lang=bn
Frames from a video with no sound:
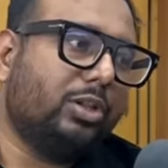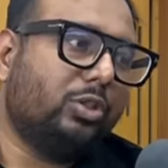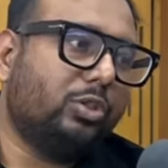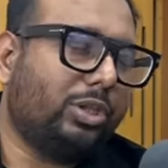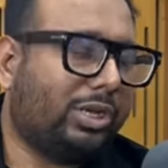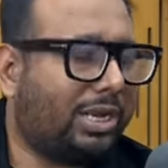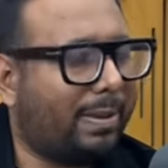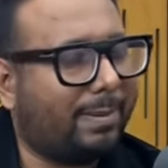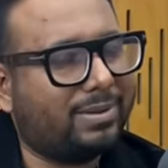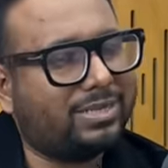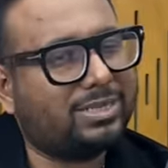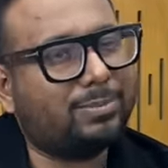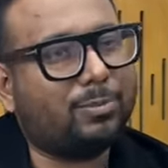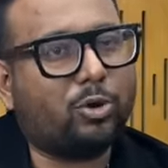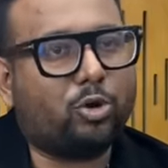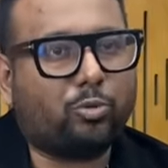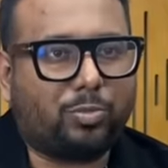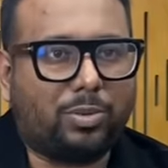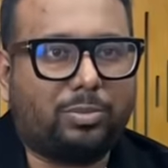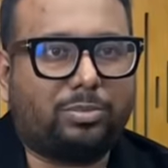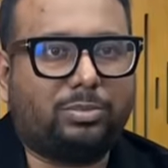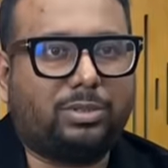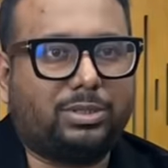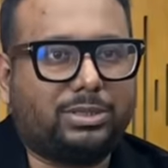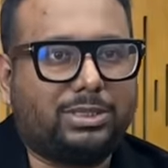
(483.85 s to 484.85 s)
এটা আমার বড়
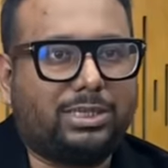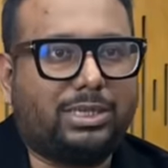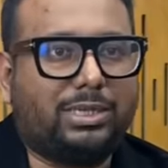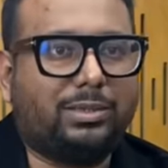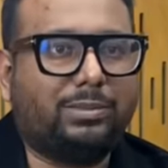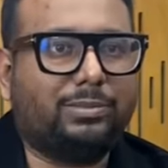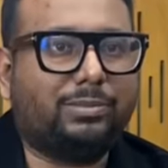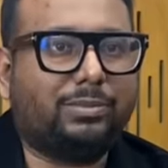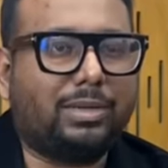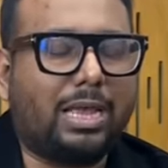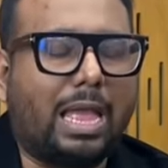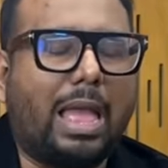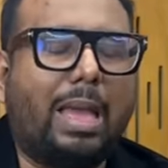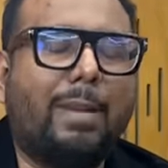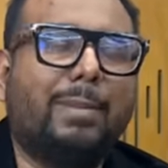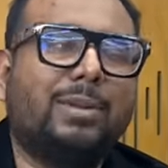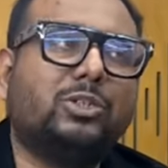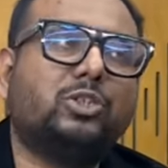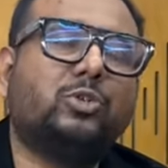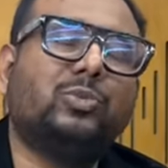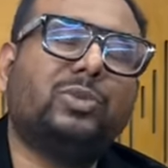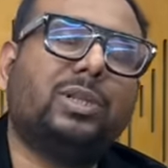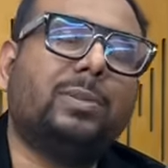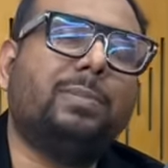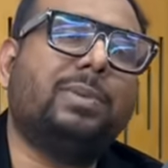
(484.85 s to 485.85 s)
প্রাপ্তি যে আমার
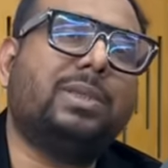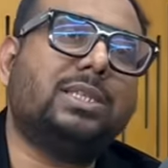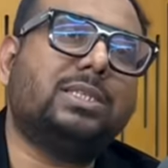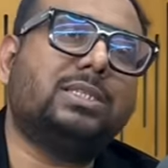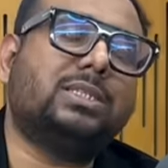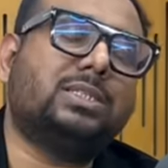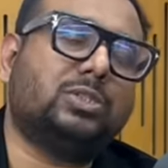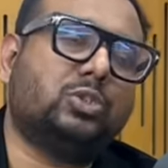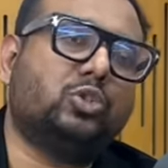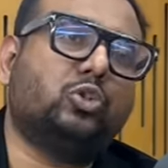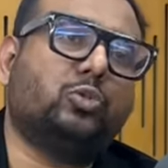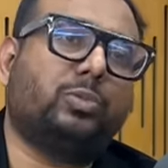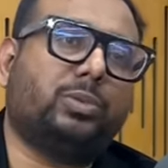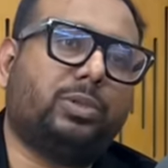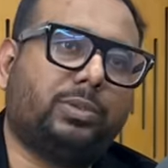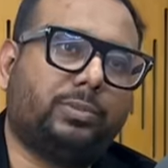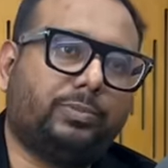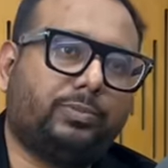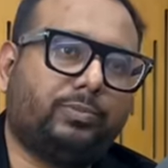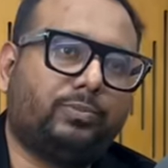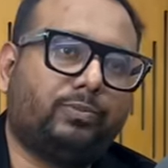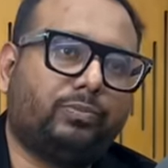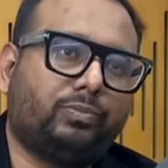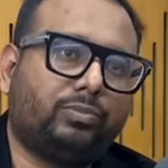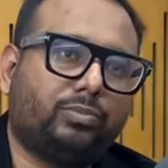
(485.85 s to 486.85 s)
ছবিটা বেস্ট ছবি
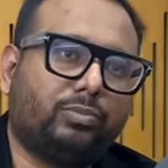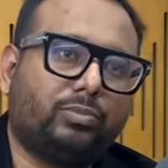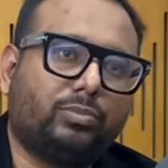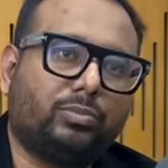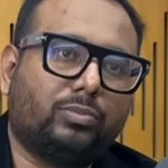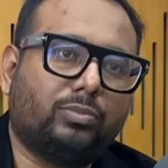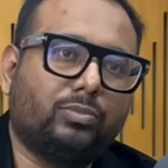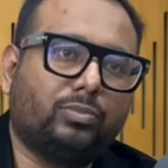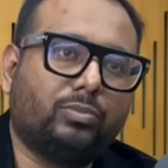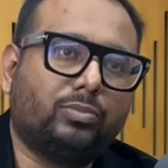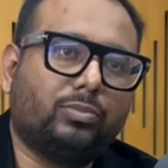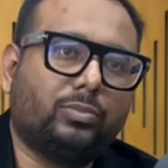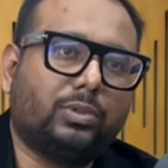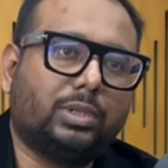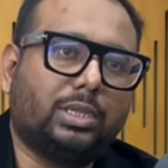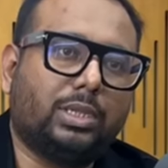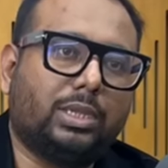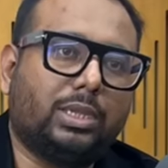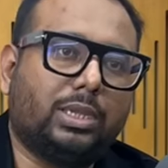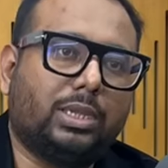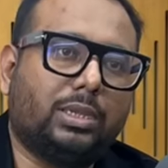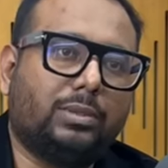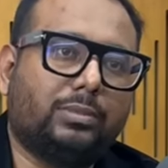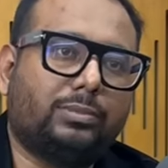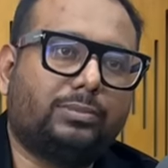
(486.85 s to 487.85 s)

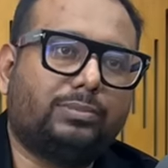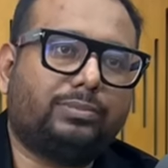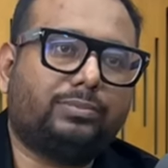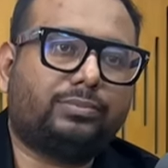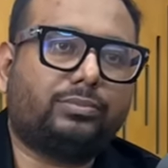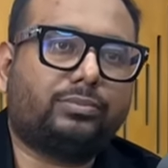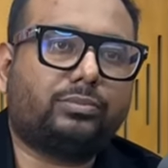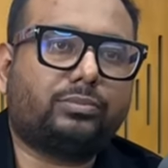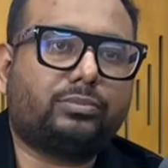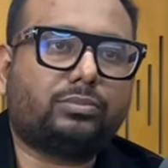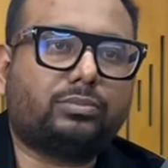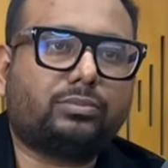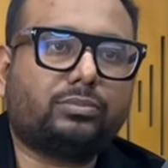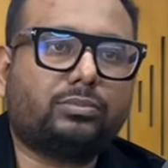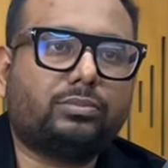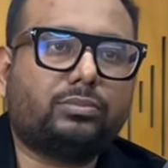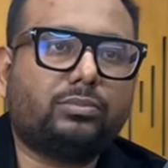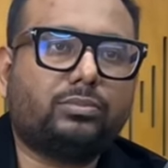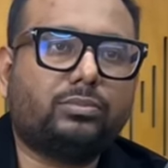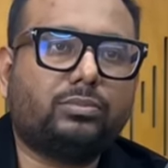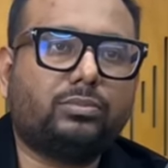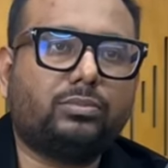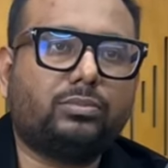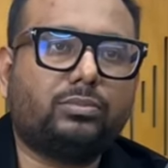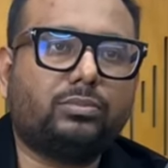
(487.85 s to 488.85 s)
কিন্তু ডিরেক্টর হিসেবে
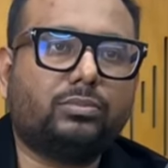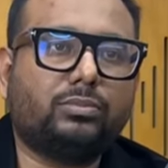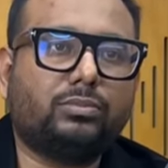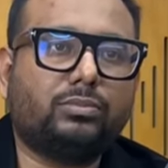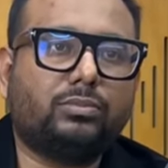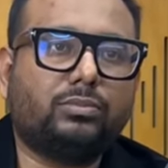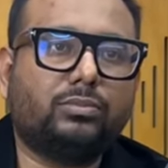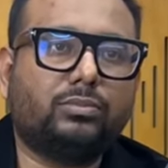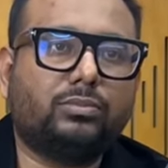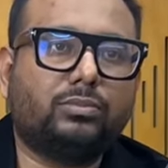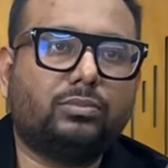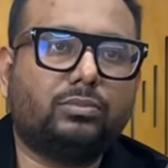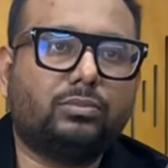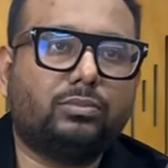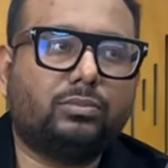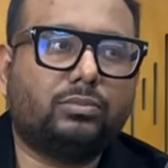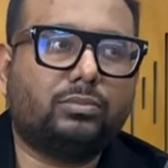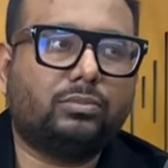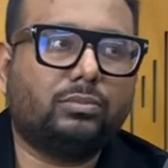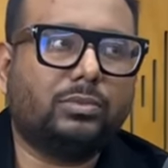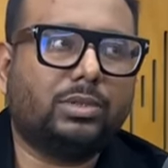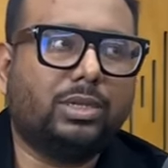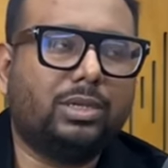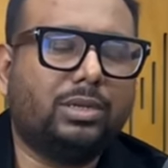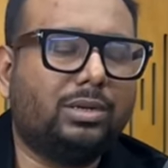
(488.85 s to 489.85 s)
তো সেরা
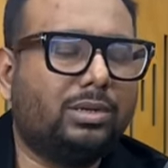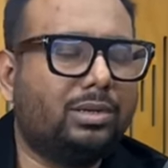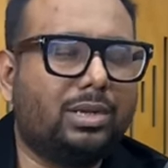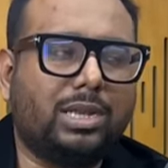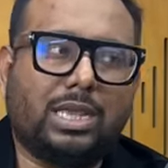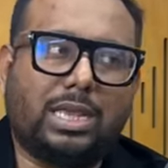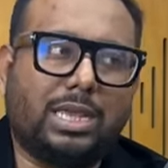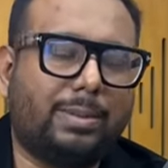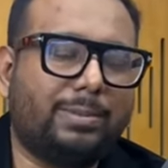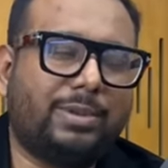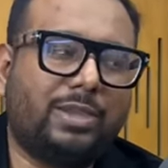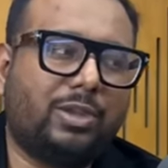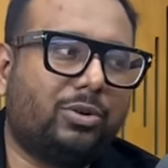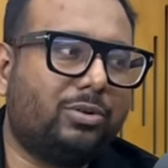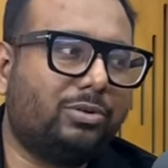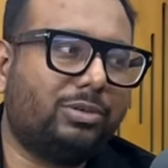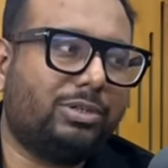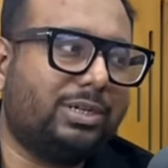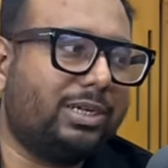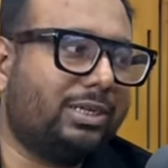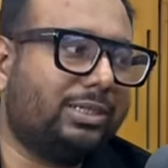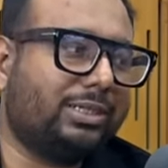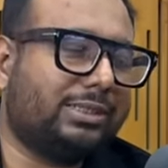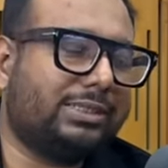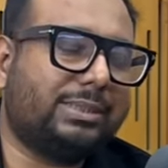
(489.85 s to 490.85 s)
বাংলাদেশের না আমি এখন
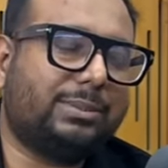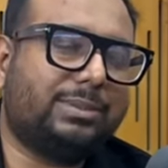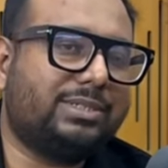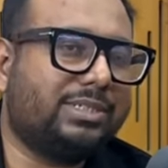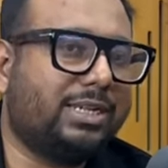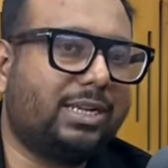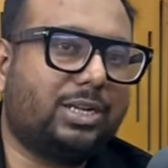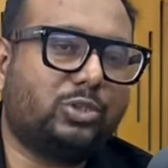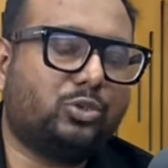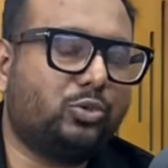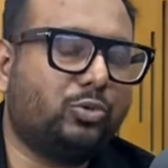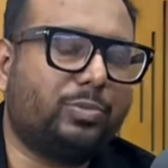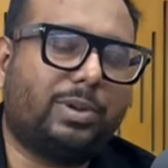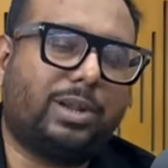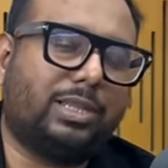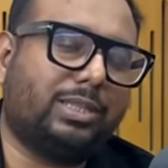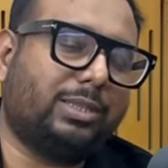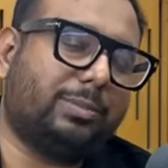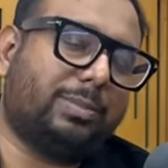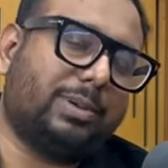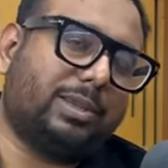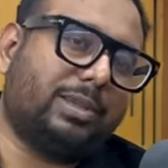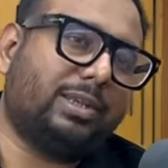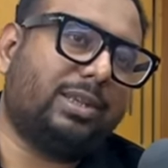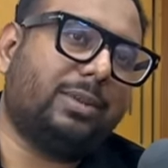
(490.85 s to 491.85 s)
ডিরেক্টর হিসেবে সেরা ছবি বানাতে
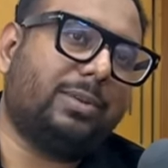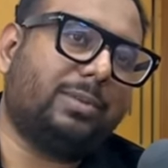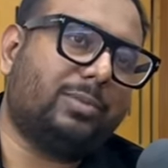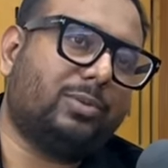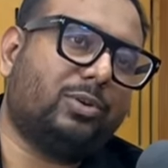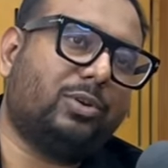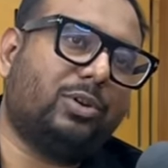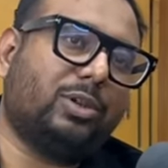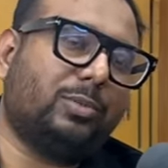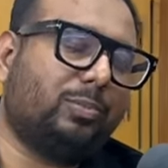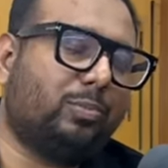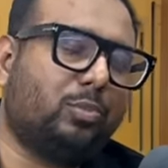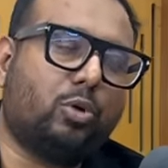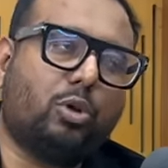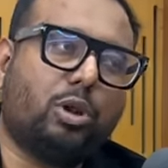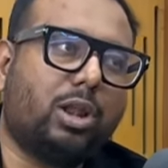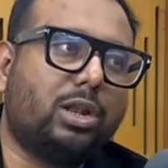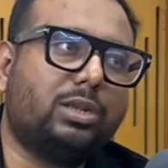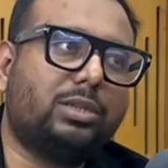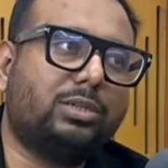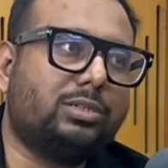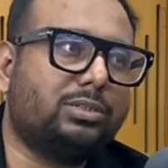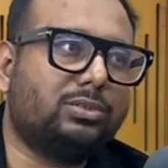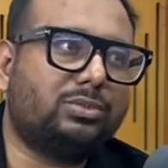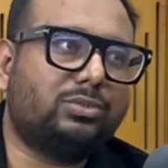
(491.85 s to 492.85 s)
পারিনি আমার মনে হয় পরাণ
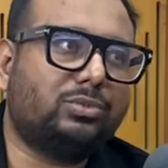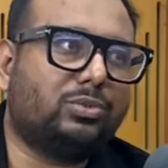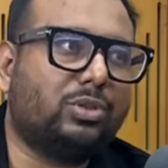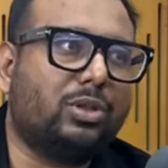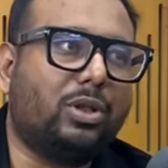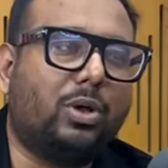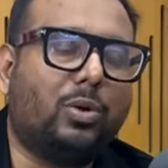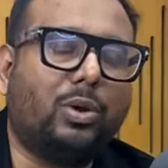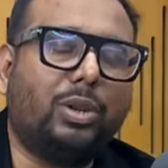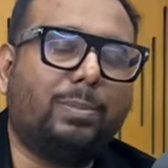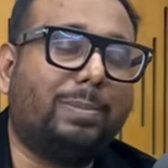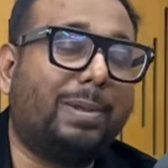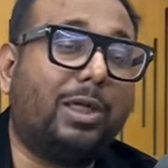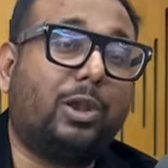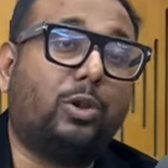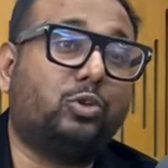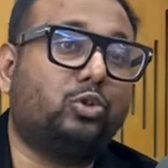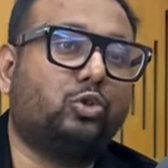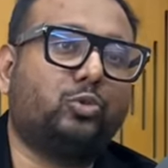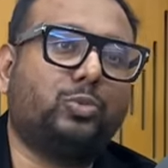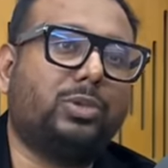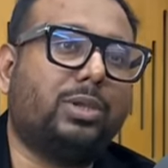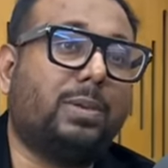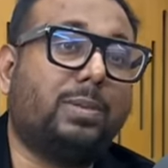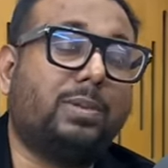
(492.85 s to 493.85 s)
তো অনেক ভালো
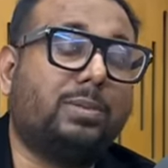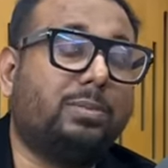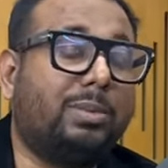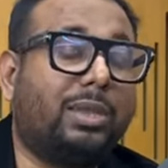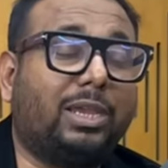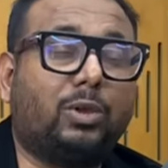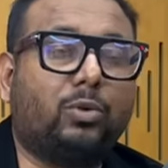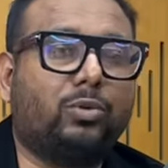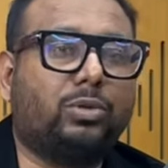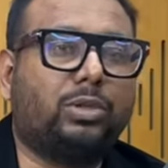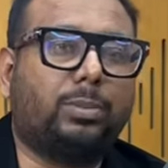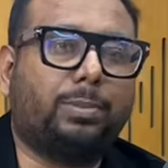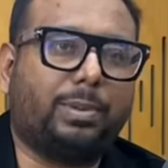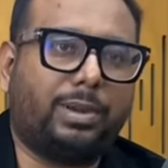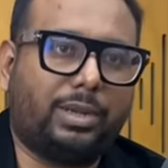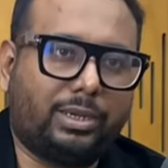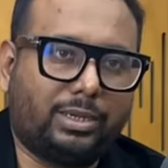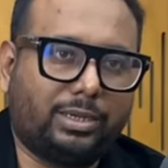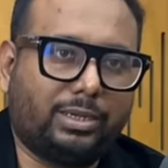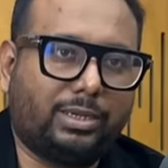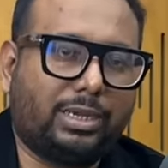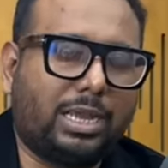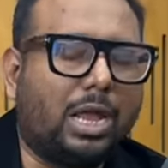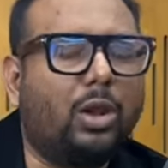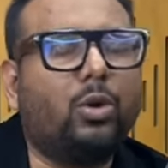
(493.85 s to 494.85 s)
ছবি আমি মেক করতে
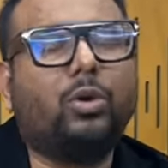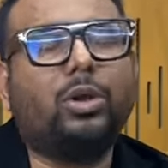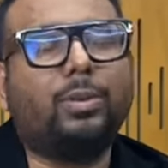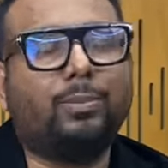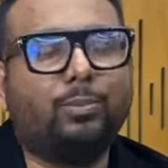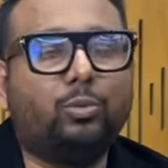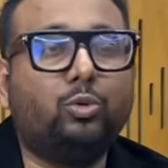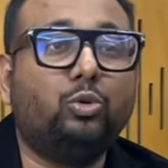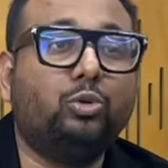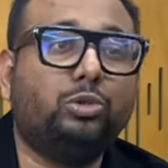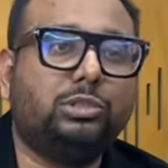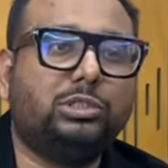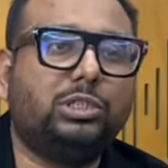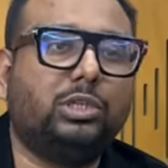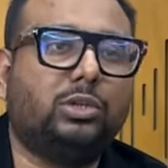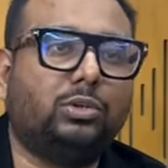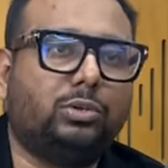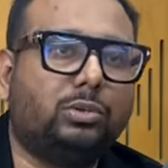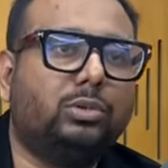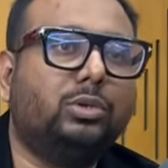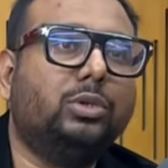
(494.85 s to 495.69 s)
পারিনি আর অনেক ভুল ছিল